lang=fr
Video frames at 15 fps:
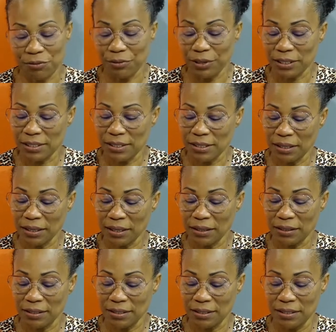verset
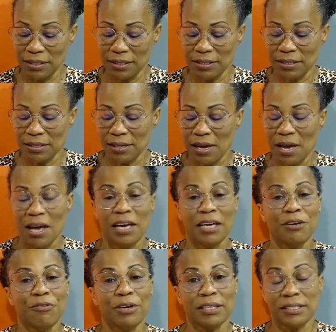6 et
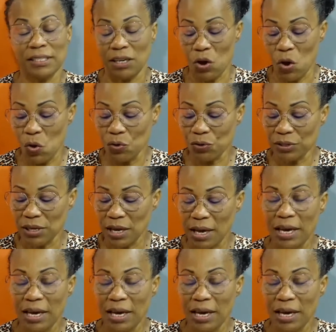verset 11,